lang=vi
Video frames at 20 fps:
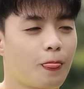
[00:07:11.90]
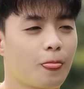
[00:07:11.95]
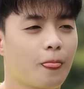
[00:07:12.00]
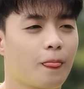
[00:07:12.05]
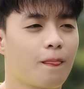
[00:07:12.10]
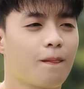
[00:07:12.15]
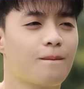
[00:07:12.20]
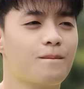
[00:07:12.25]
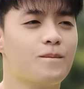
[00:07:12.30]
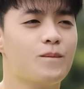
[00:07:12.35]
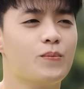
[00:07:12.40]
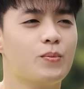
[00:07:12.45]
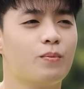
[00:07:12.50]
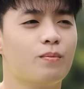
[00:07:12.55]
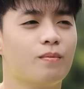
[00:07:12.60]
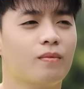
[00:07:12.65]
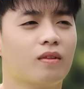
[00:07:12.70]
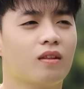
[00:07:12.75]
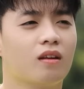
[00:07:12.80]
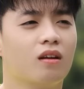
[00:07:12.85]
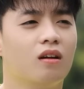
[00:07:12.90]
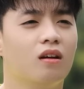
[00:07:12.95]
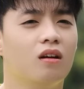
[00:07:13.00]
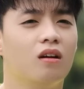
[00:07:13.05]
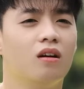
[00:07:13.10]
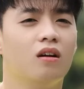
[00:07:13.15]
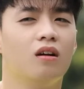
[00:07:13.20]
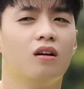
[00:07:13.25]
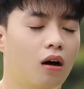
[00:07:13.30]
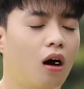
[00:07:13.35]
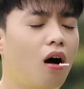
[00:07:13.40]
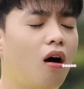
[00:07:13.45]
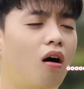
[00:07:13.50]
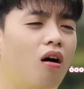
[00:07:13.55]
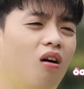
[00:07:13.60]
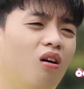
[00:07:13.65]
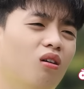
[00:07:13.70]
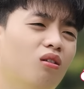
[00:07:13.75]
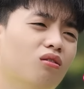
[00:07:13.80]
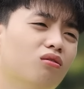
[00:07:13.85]
Điều làm bạn buồn nhất.
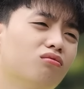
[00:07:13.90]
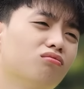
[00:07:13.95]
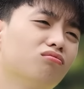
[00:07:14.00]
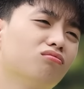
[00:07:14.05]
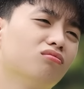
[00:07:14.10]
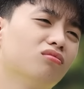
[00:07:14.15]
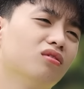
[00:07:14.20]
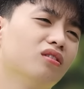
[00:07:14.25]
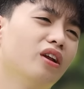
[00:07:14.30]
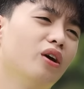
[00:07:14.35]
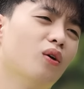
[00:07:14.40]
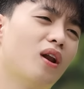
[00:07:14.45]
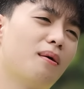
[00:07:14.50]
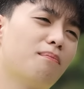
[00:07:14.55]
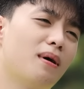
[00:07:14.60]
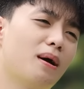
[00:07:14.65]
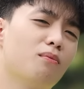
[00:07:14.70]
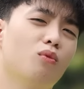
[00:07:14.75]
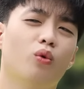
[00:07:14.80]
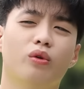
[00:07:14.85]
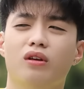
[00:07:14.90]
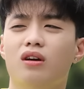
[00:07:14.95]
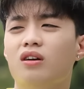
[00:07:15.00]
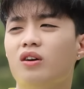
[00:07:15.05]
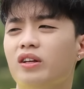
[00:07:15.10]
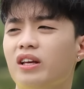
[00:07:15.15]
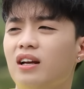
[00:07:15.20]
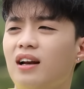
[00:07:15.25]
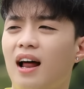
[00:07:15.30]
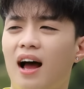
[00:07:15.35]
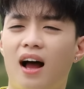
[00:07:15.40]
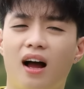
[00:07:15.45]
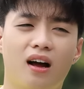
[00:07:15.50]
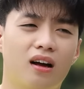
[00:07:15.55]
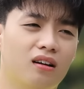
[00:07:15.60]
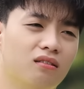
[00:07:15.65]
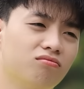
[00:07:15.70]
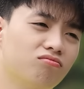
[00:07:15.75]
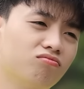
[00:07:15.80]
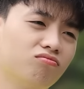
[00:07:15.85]
Ồ, oh, điều làm bạn buồn nhất đó chính
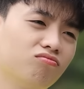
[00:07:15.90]
là